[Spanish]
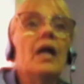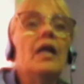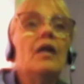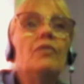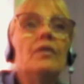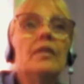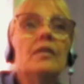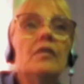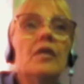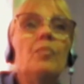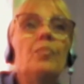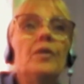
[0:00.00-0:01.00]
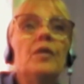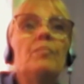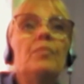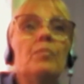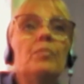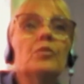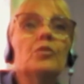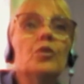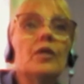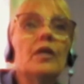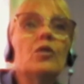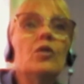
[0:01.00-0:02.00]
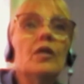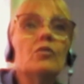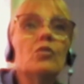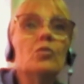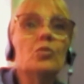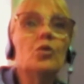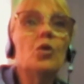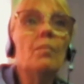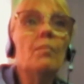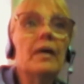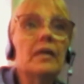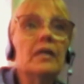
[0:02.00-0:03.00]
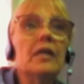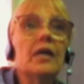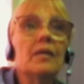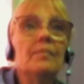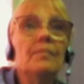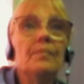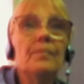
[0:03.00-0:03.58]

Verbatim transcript: Las fantasías pueden proporcionarnos la solución mágica,